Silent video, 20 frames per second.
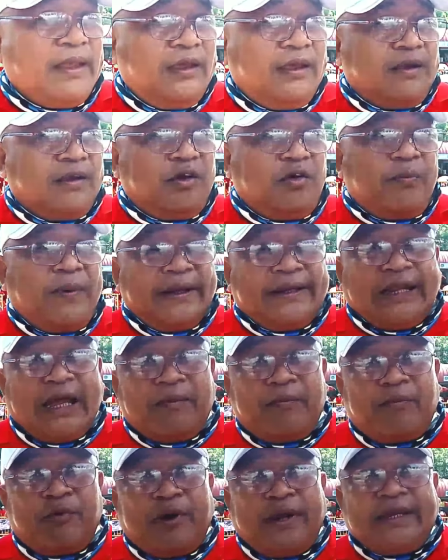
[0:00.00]
gumanda
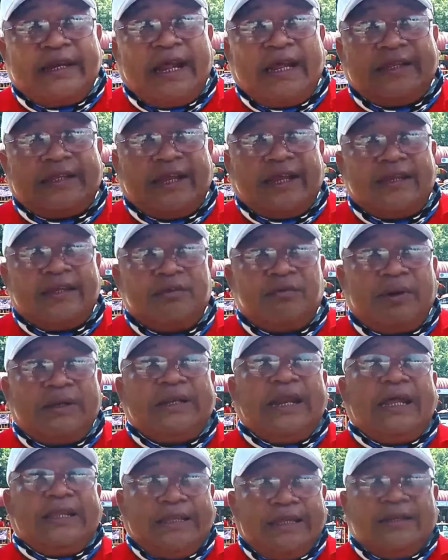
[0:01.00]
buhay natin, huwag
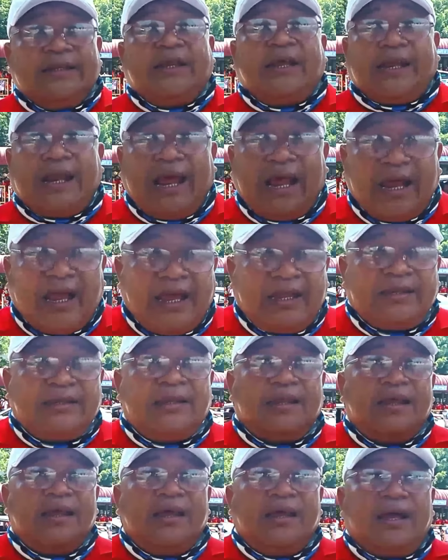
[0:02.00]
natin harangan
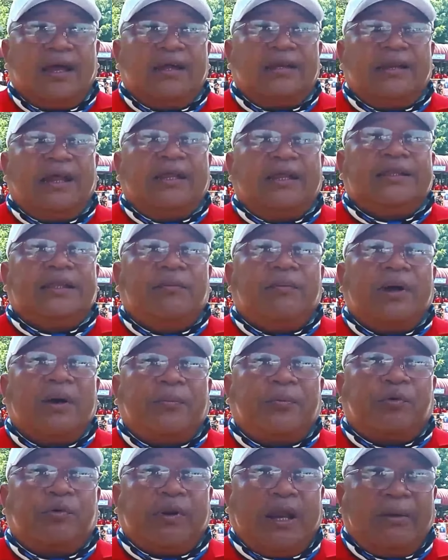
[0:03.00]
ang lahat ng mga
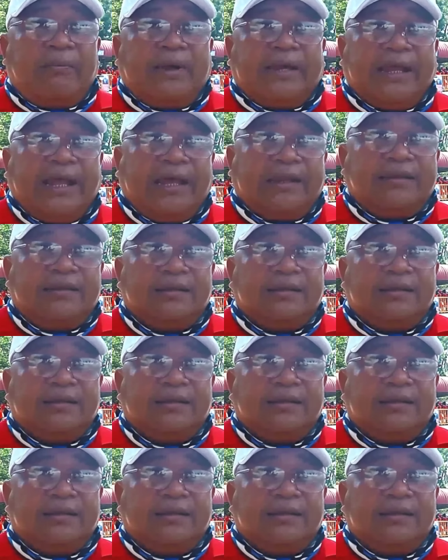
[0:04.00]
programang yan.